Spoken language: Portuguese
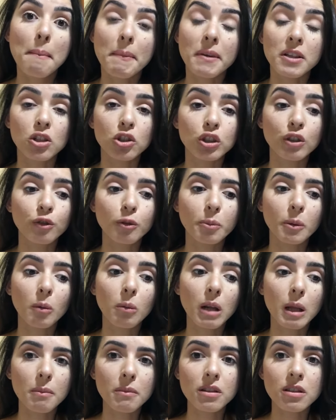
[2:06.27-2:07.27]
Mas eu tive
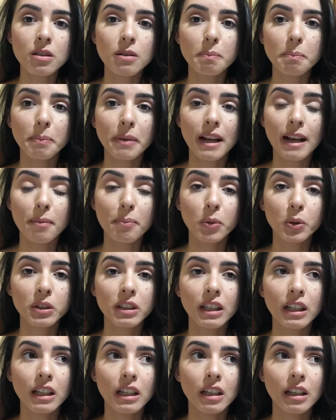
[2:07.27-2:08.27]
problemas para
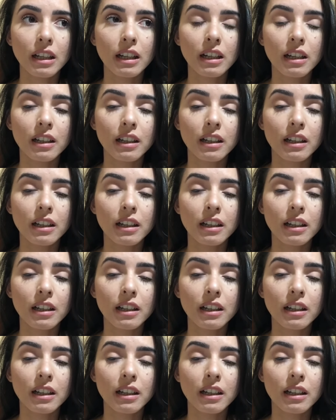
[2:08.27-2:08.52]
poder...